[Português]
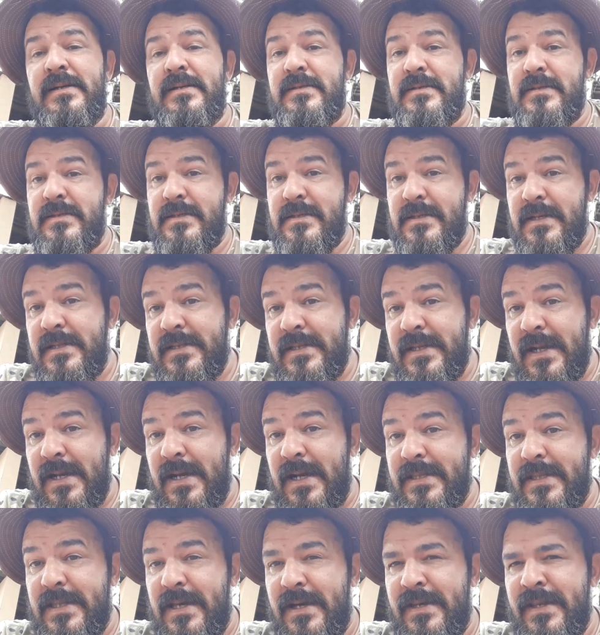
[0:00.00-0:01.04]
Santa
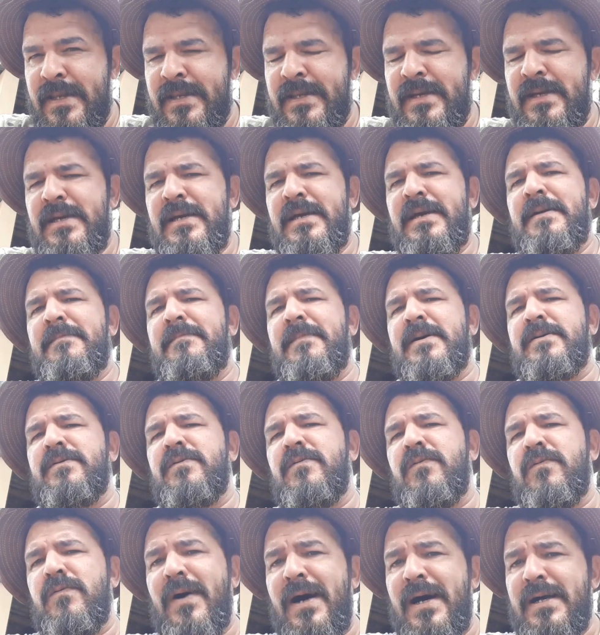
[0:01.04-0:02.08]
Catarina, para o
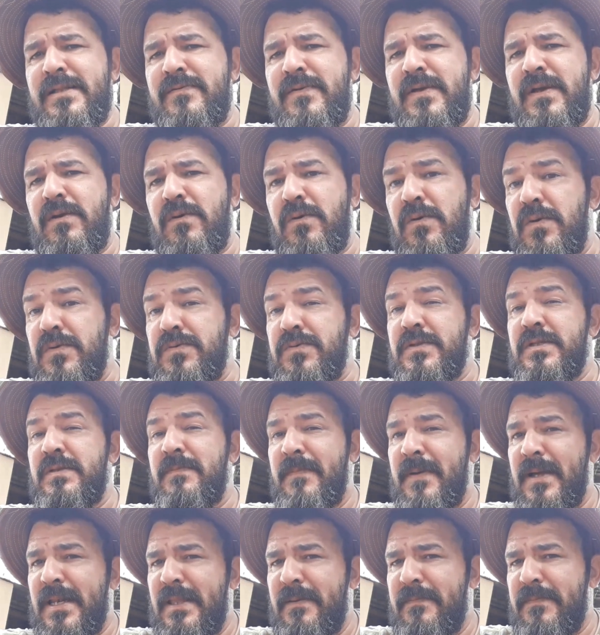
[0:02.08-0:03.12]
quarto encontro de
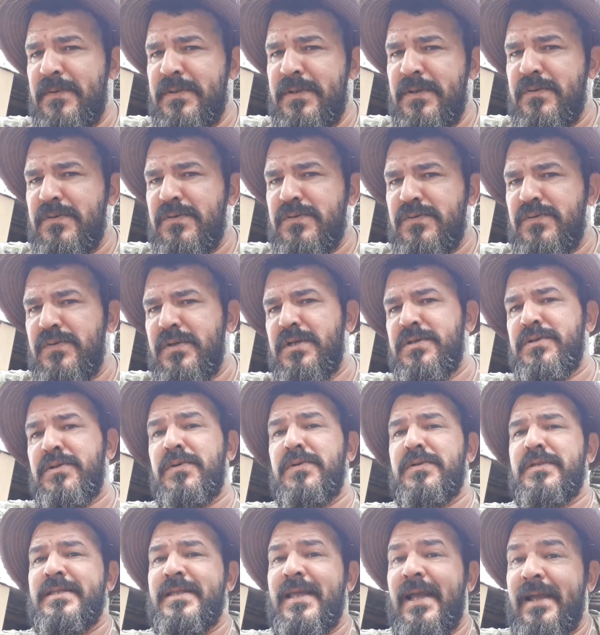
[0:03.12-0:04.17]
meliponicultura
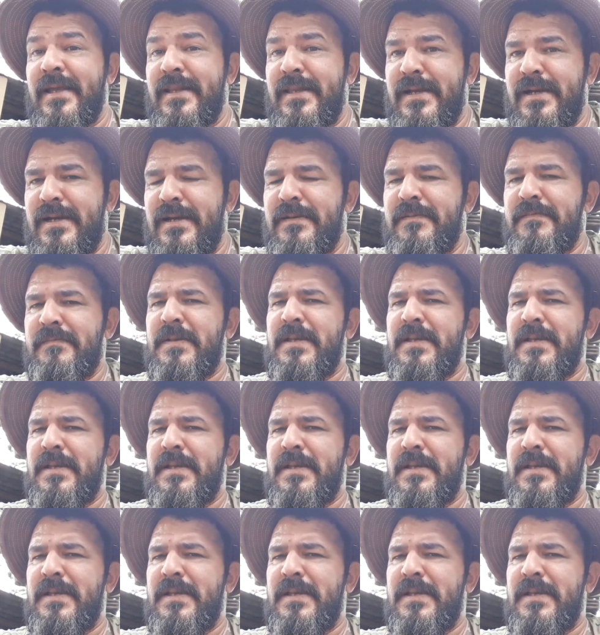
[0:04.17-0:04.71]
zootécnica.